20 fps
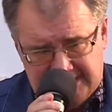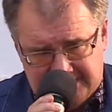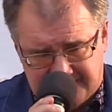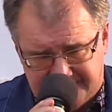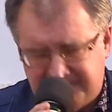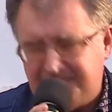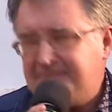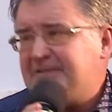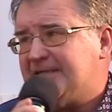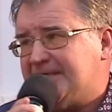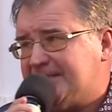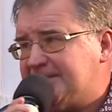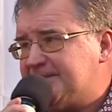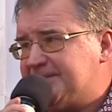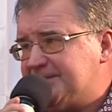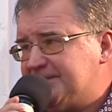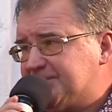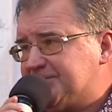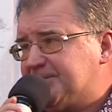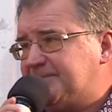w gminach
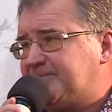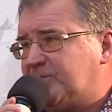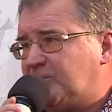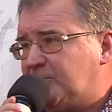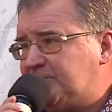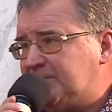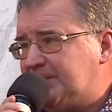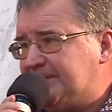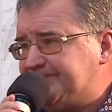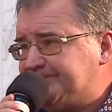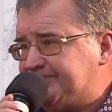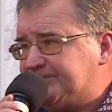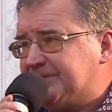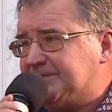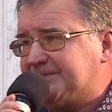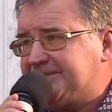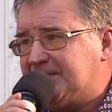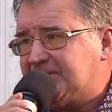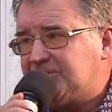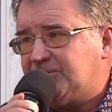jest jeszcze problem
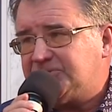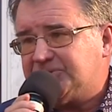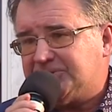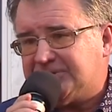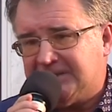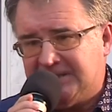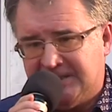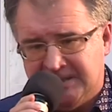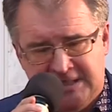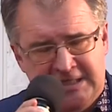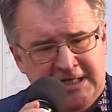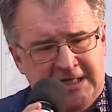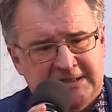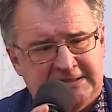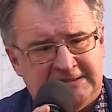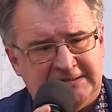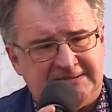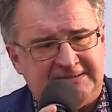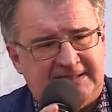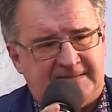tego, że
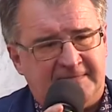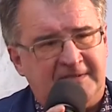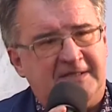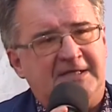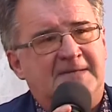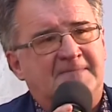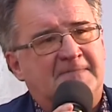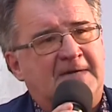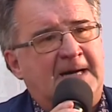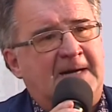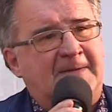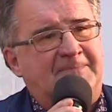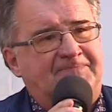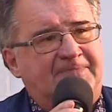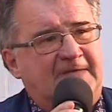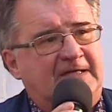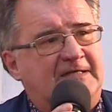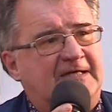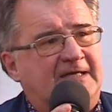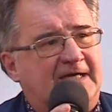e, tam nie ma
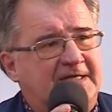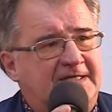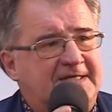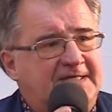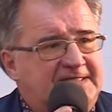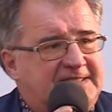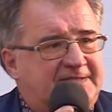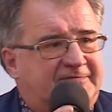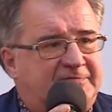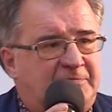granicy.